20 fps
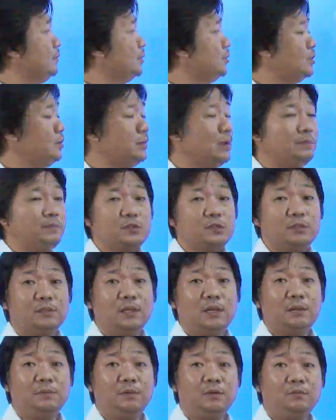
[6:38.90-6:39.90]
Dito naman po sa
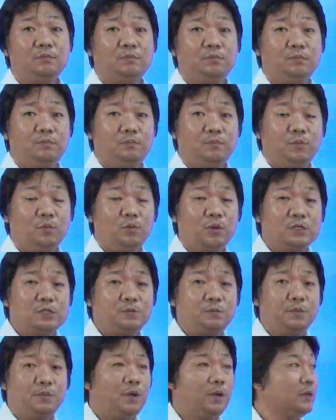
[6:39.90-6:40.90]
Davao,
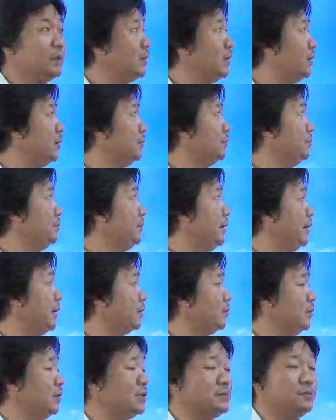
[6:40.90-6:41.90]
Bukas po hanggang
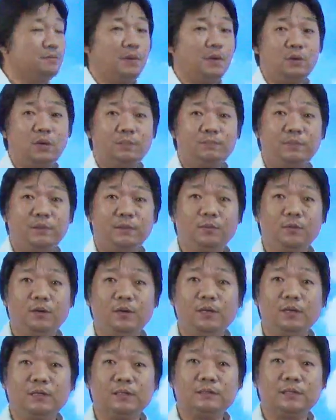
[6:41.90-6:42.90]
Miyerkules, maulap na po
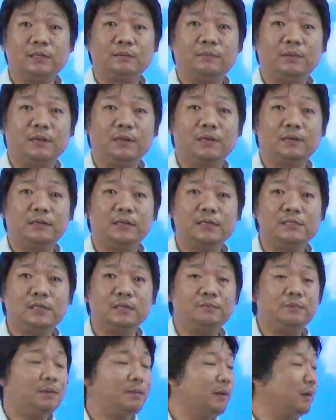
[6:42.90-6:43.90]
ang kalangitan na
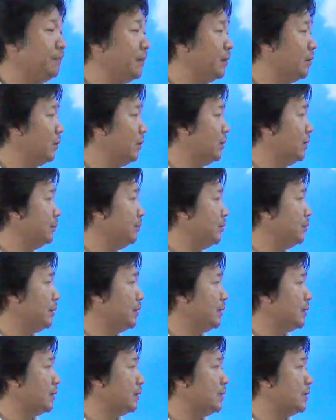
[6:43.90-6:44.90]
mararanasan. May mga pagulan na pong
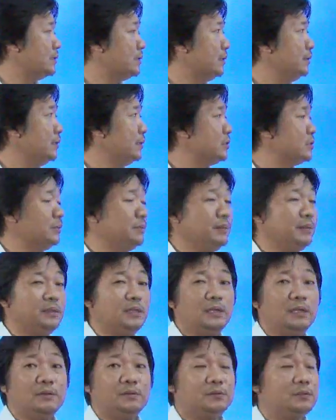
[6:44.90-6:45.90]
mararanasan dito sa
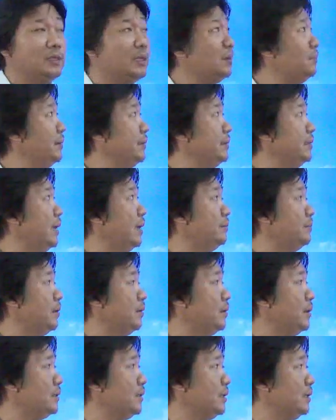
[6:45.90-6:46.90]
Mindanao, sa may
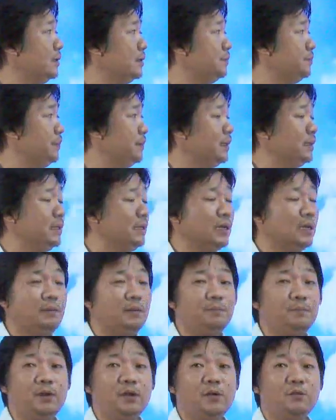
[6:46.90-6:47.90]
Davao. At ang pagdating
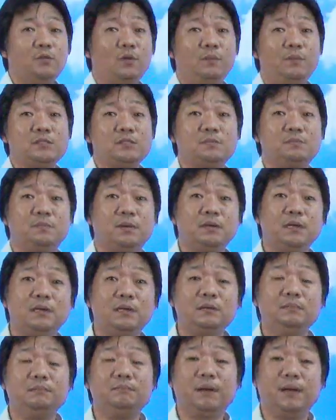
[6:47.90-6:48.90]
naman po ng Huwebes,
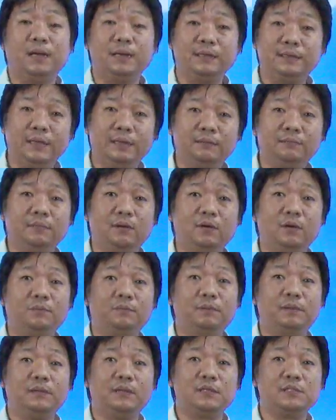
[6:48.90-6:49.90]
magiging bahagyang
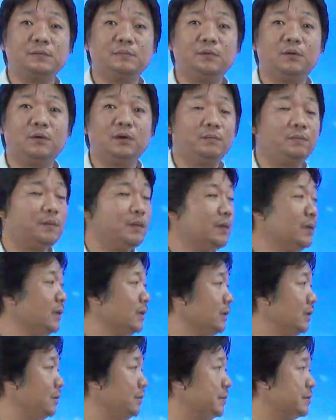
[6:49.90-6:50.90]
maulap hanggang sa maulap.
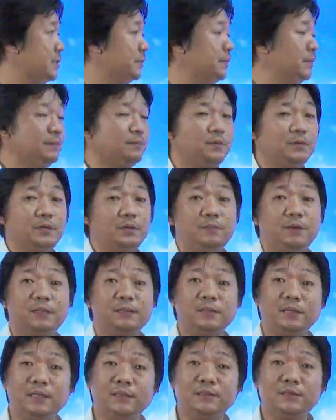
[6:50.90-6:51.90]
Ibig sabihin po niyan,
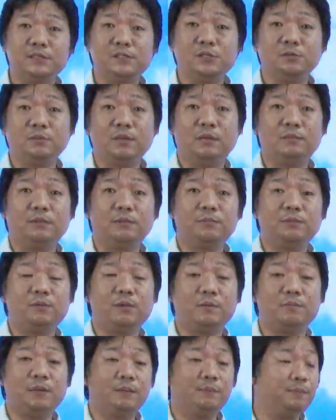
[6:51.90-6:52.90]
mga thunderstorm na lamang pa
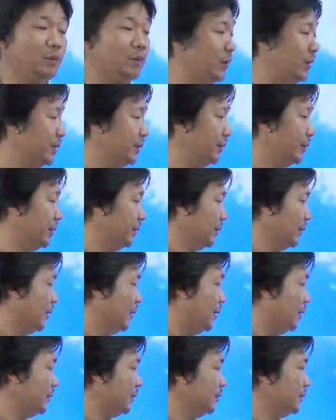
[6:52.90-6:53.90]
magpapaulan.
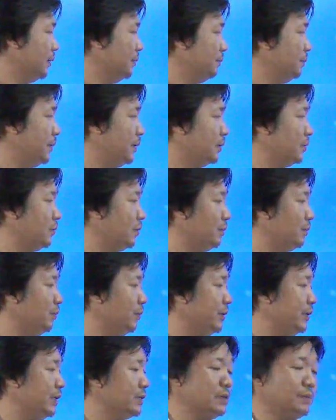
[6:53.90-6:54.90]
At ang temperatura
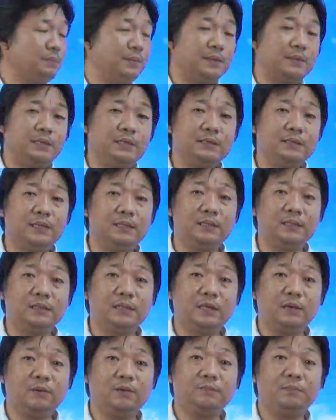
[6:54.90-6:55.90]
po ay nasa pagitan ng
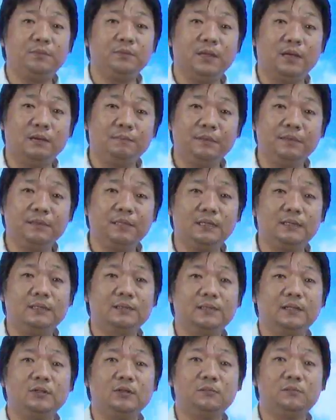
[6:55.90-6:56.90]
24
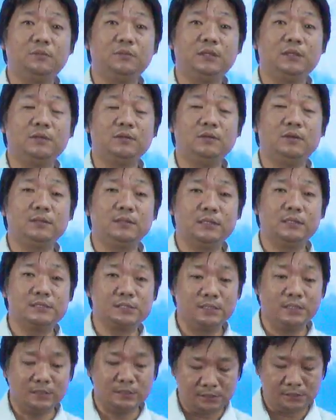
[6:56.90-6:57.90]
hanggang 33
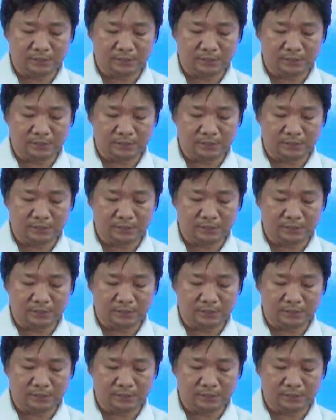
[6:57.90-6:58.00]
antas ng